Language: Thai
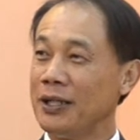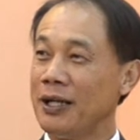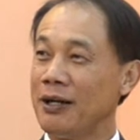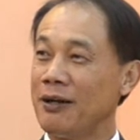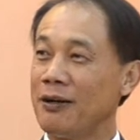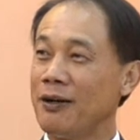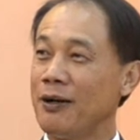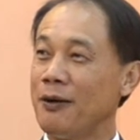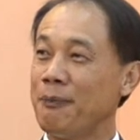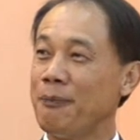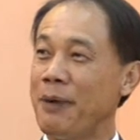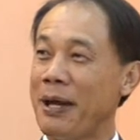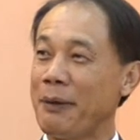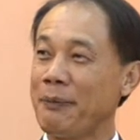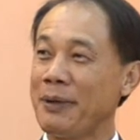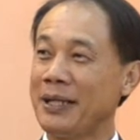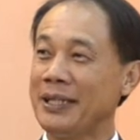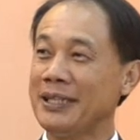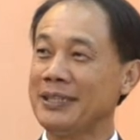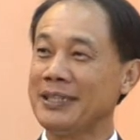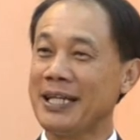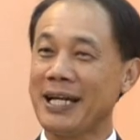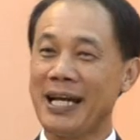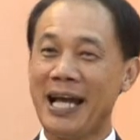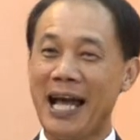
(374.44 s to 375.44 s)
แล้วก็แบงค์พั
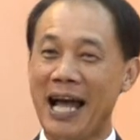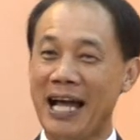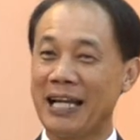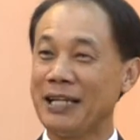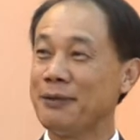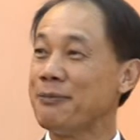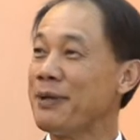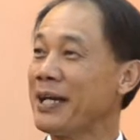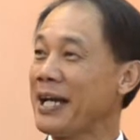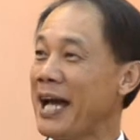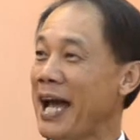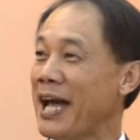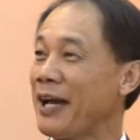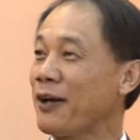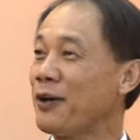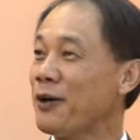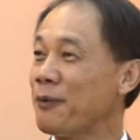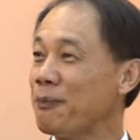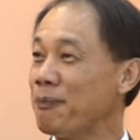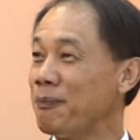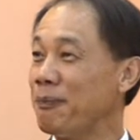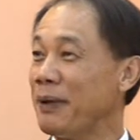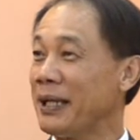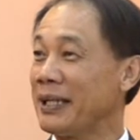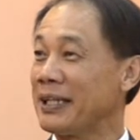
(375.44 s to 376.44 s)
นนี้จะขายหรือไม่ขาย
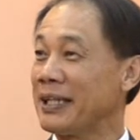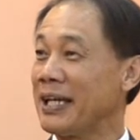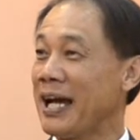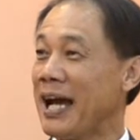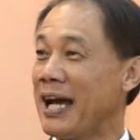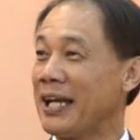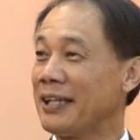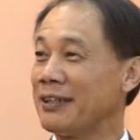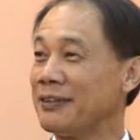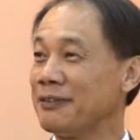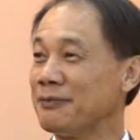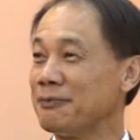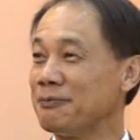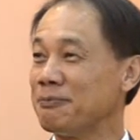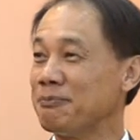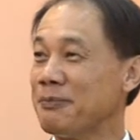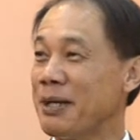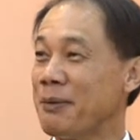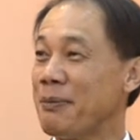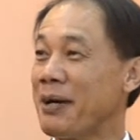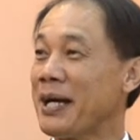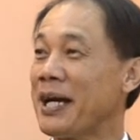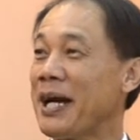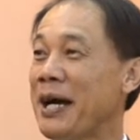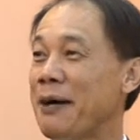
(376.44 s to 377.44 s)
ก็เป็นการ
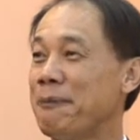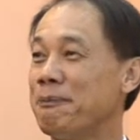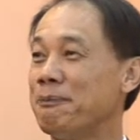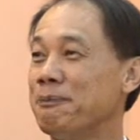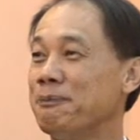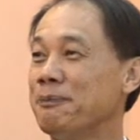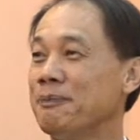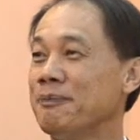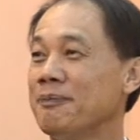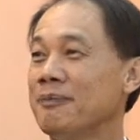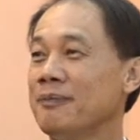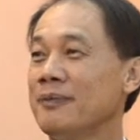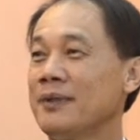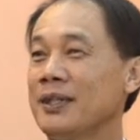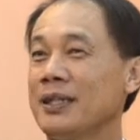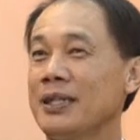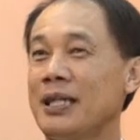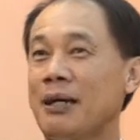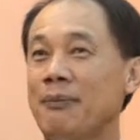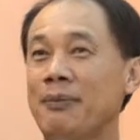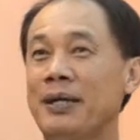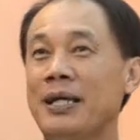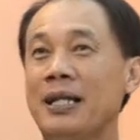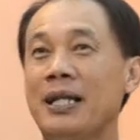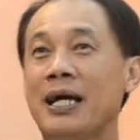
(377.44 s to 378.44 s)
ไม่บังคับ
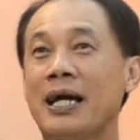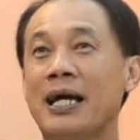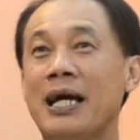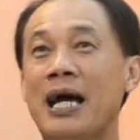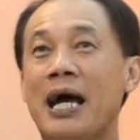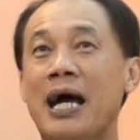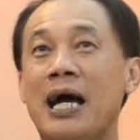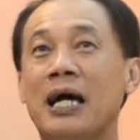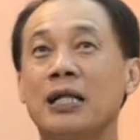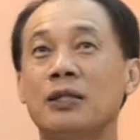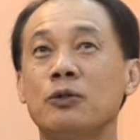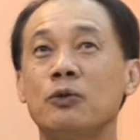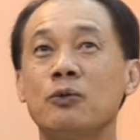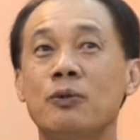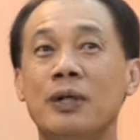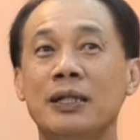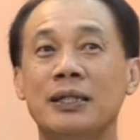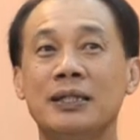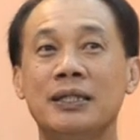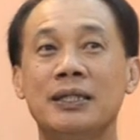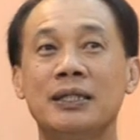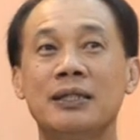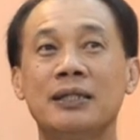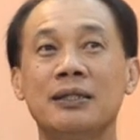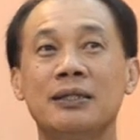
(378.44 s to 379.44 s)
ทำให้ราคาทุกวั
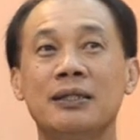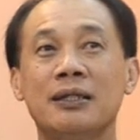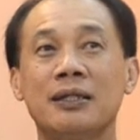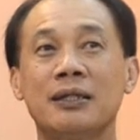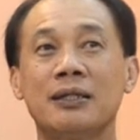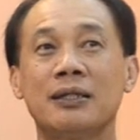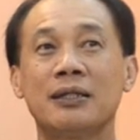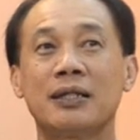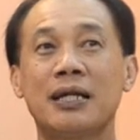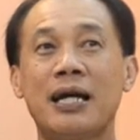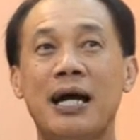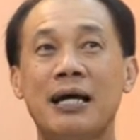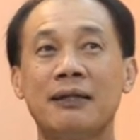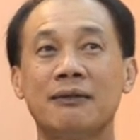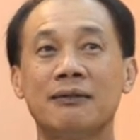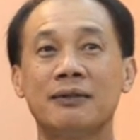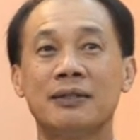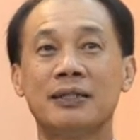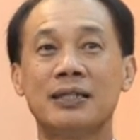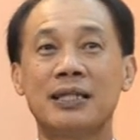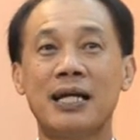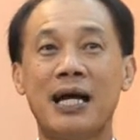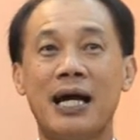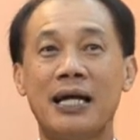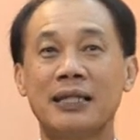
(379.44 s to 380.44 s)
นนี้นี่การ
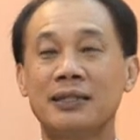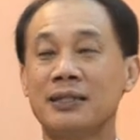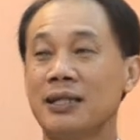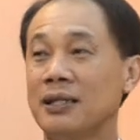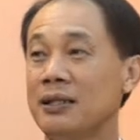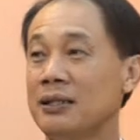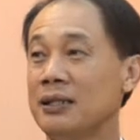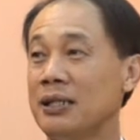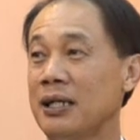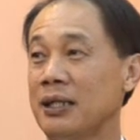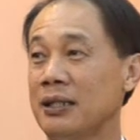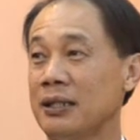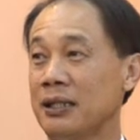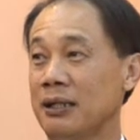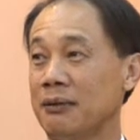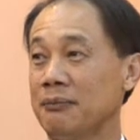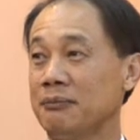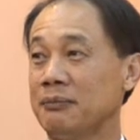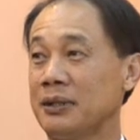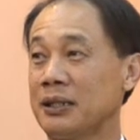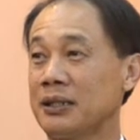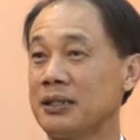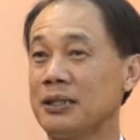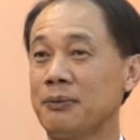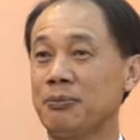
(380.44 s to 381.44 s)
ซื้อขายเฉลี่ยเนี่ย
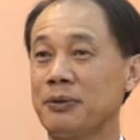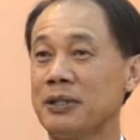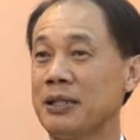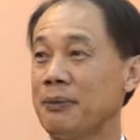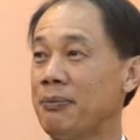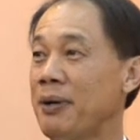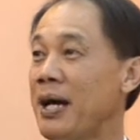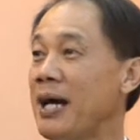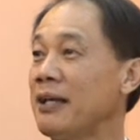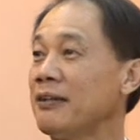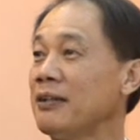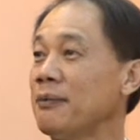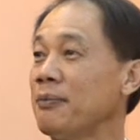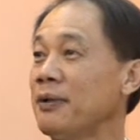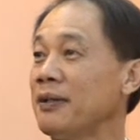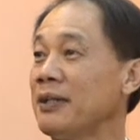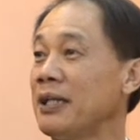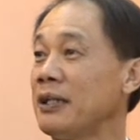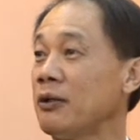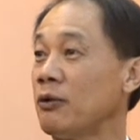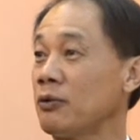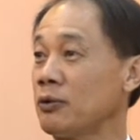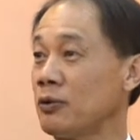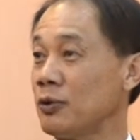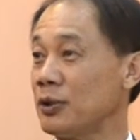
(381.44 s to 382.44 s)
มันเกือบเกือบห้
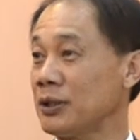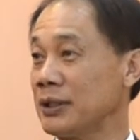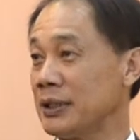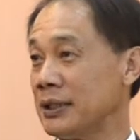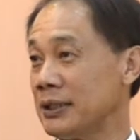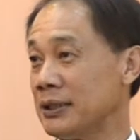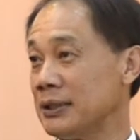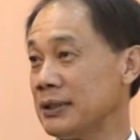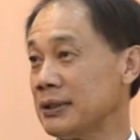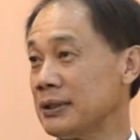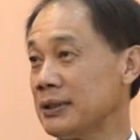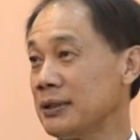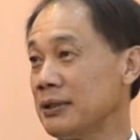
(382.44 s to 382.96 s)
ของต้นเงิน